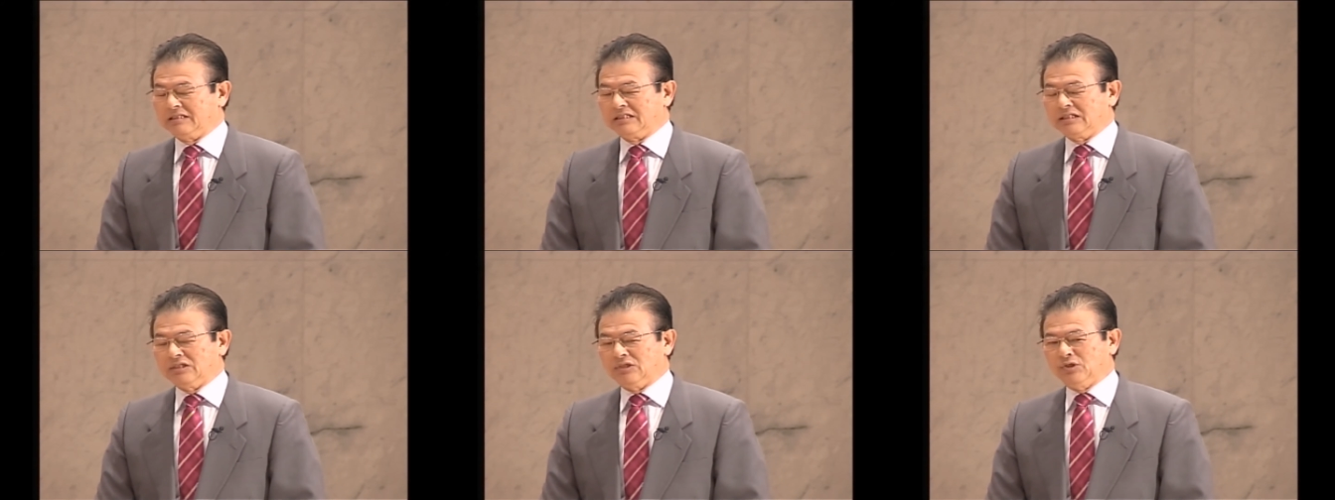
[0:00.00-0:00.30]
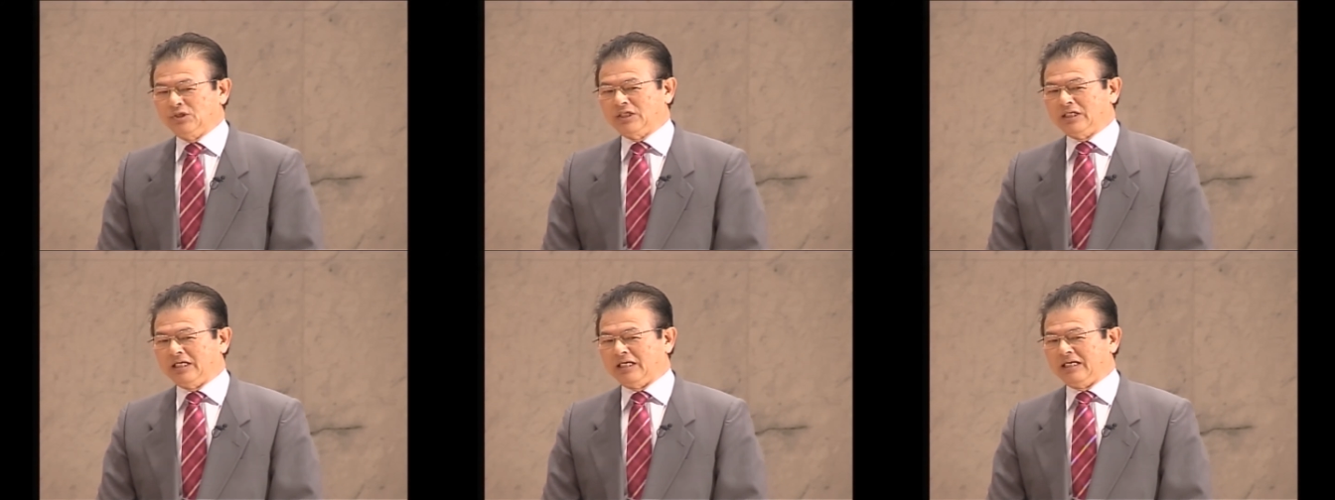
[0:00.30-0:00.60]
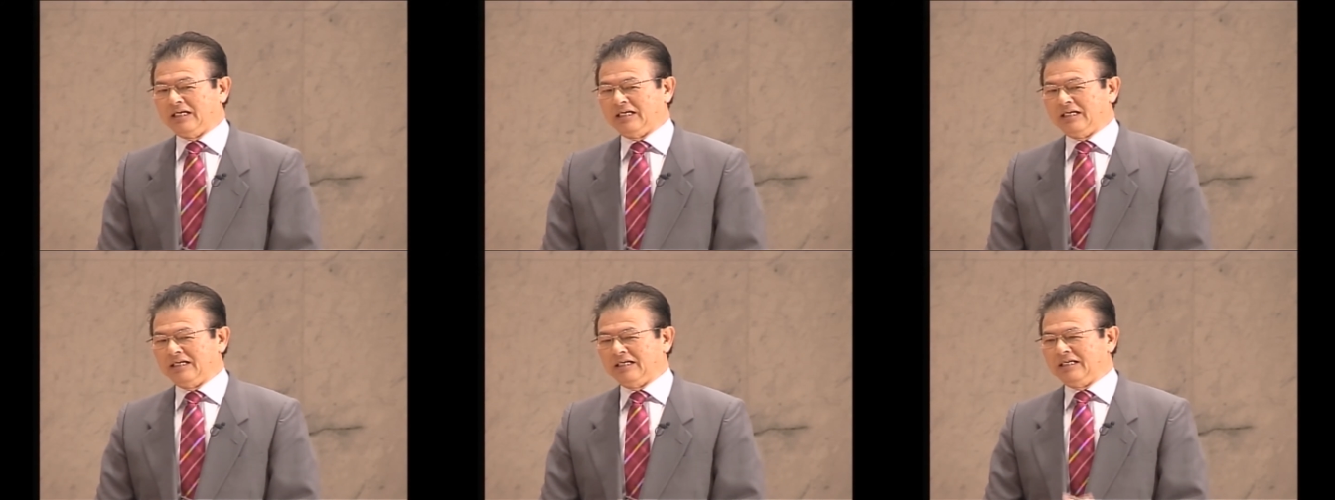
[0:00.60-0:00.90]
そし
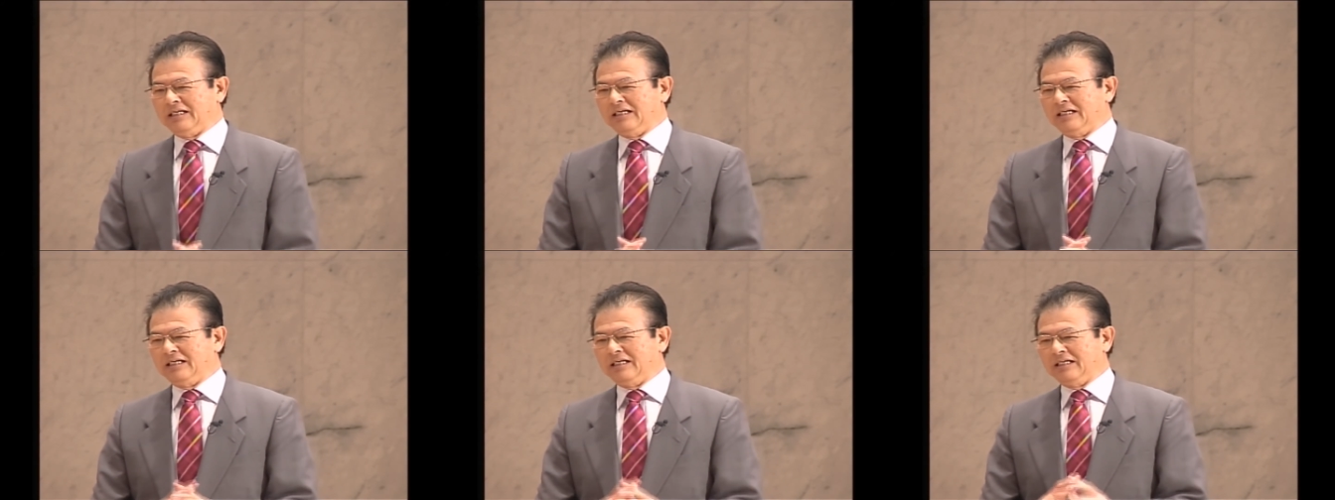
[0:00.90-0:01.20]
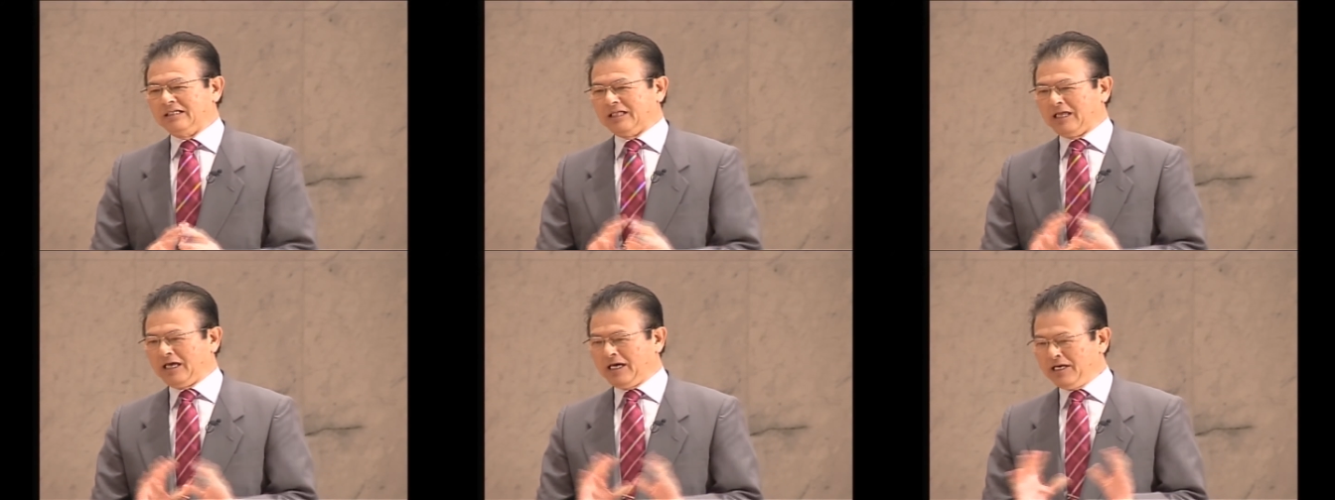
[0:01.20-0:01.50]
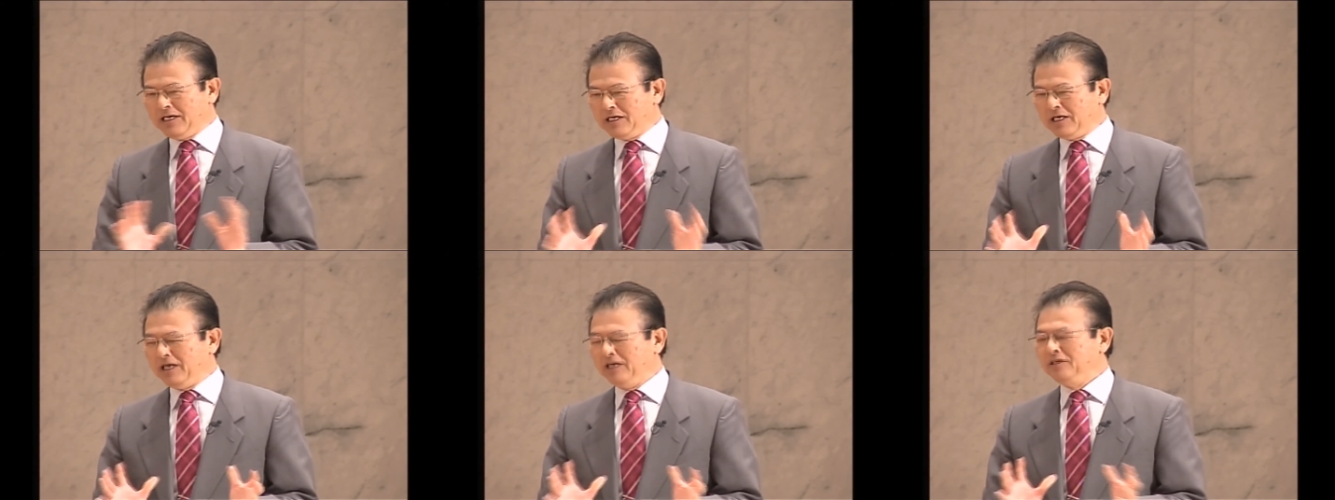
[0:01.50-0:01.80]
て
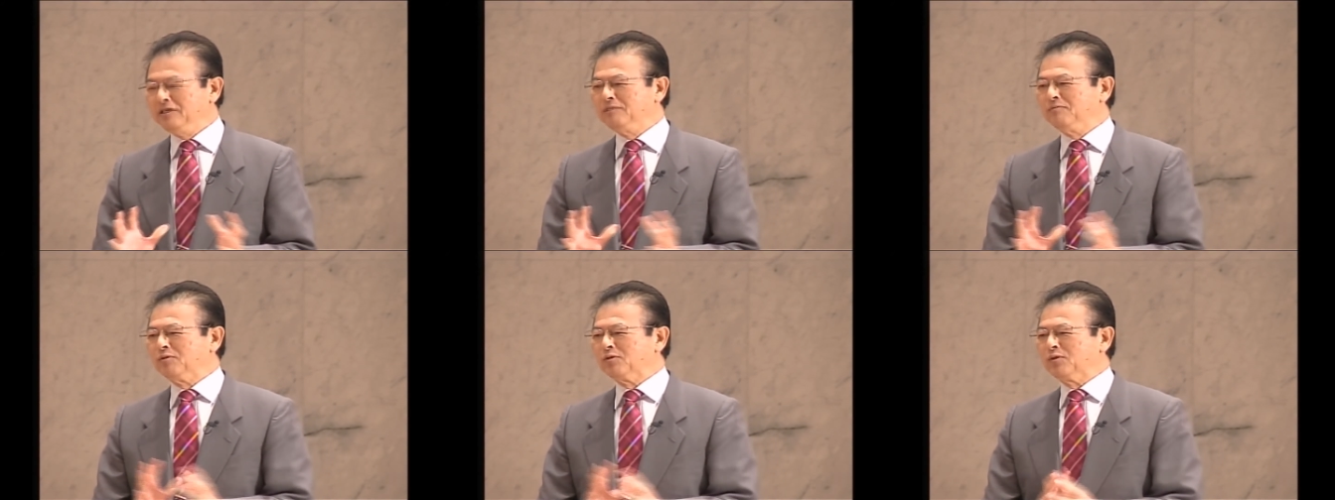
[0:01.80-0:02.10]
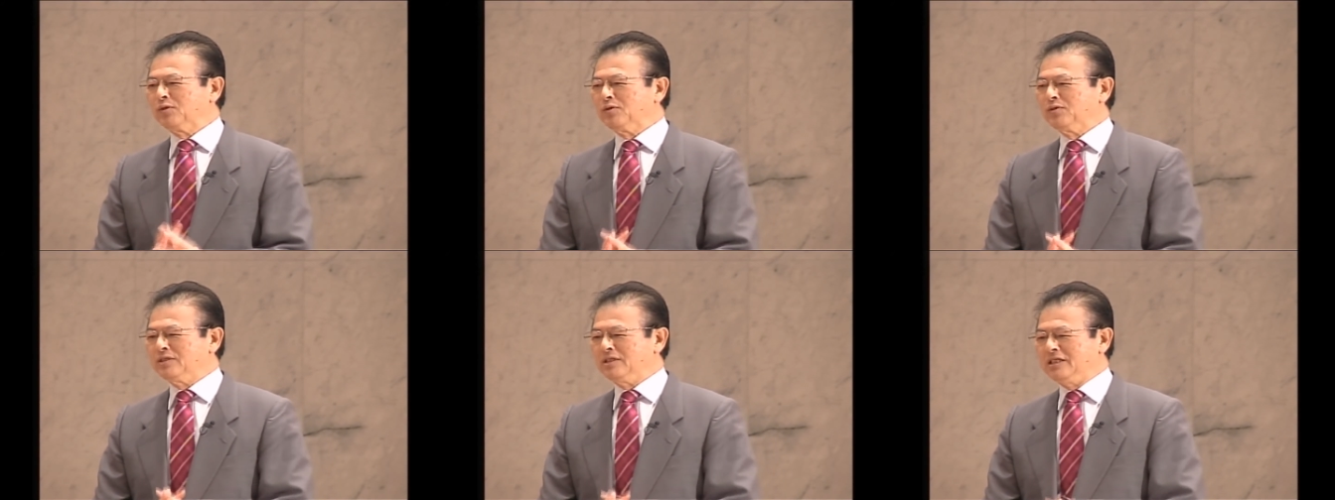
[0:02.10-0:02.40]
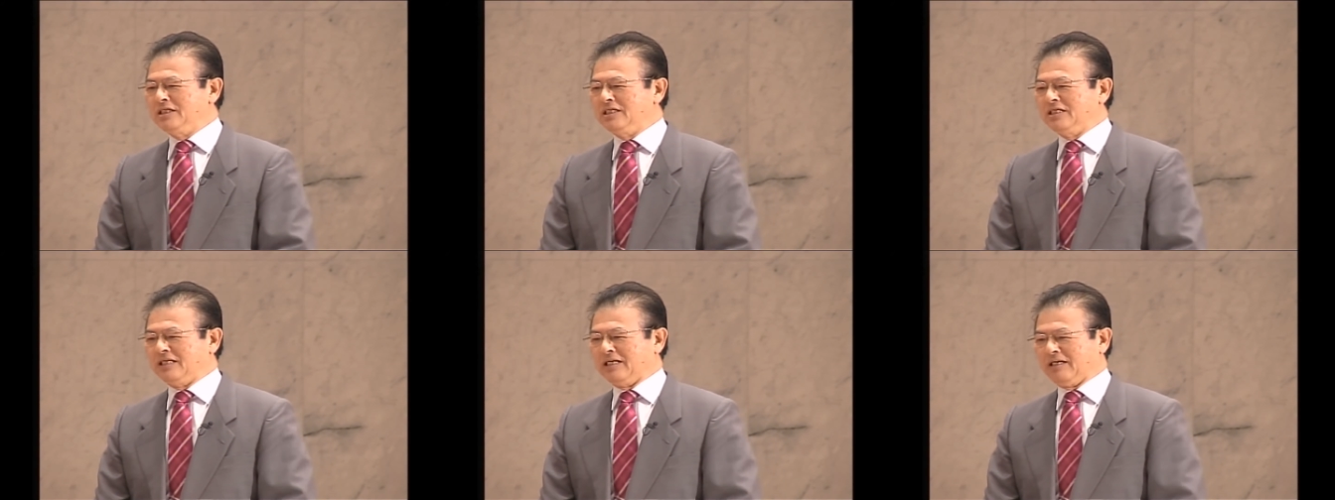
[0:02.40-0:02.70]
体験に基づ
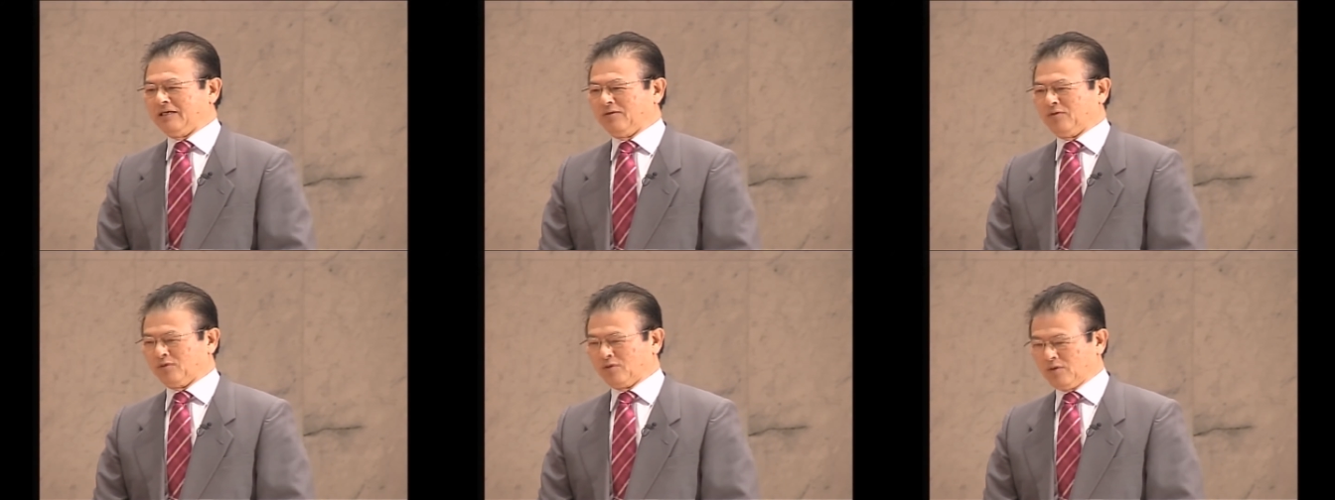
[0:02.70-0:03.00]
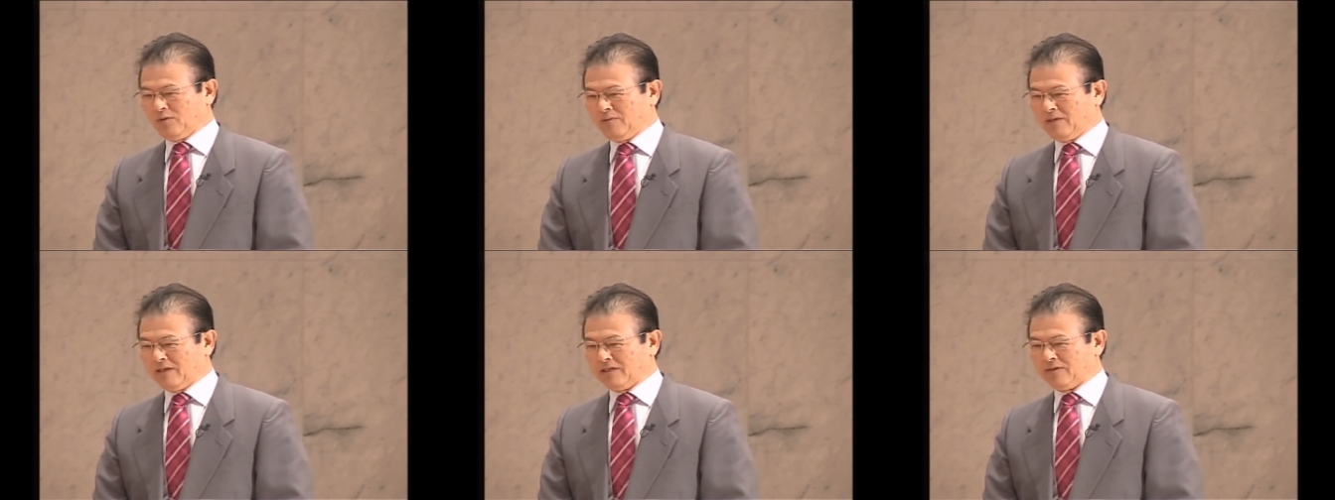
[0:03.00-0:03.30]
いた言葉